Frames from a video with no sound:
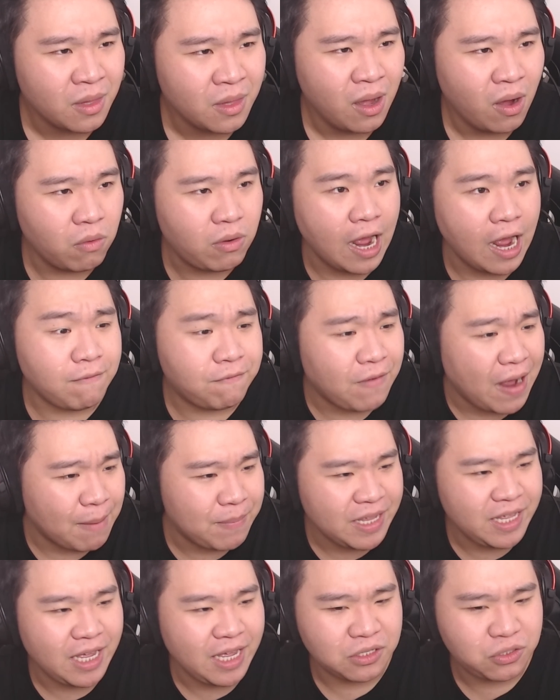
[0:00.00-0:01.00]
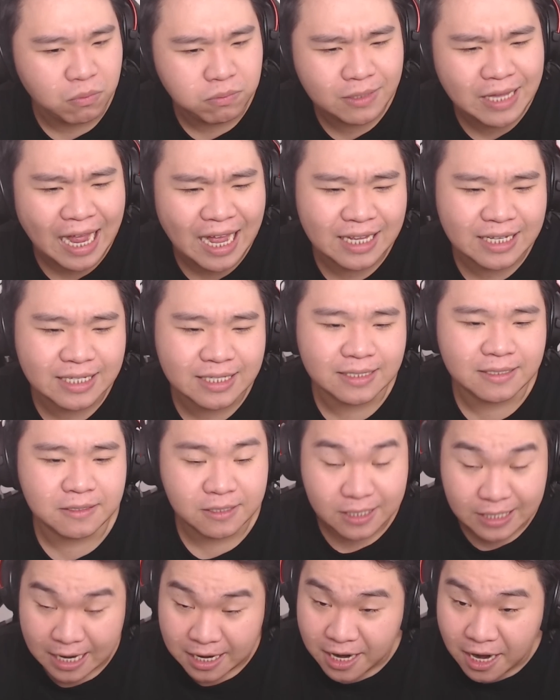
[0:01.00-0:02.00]
Ok, và bây giờ chúng ta
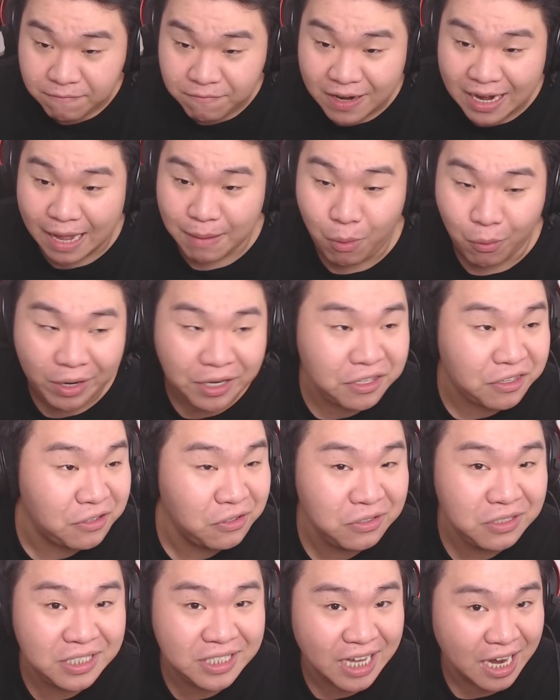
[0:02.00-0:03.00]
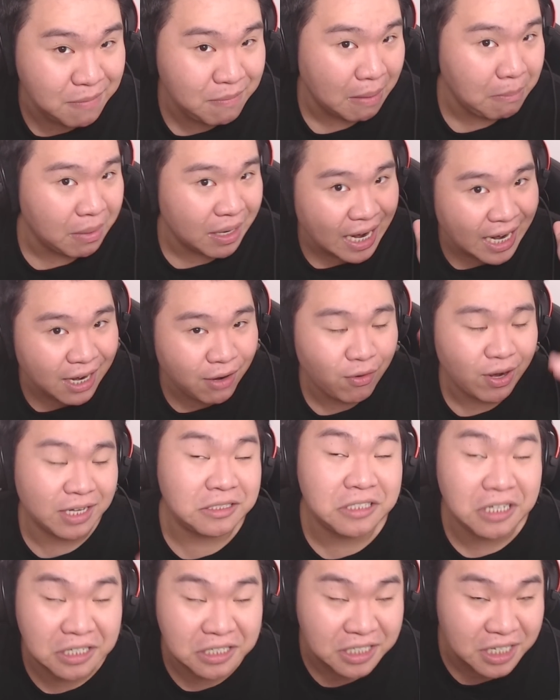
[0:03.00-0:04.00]
sẽ đến với lại một cái chương trình mà mình hay
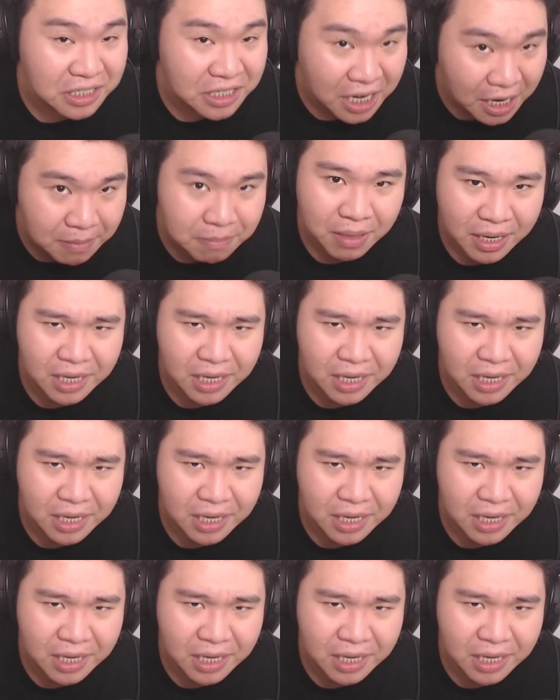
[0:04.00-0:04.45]
reaction trên kênh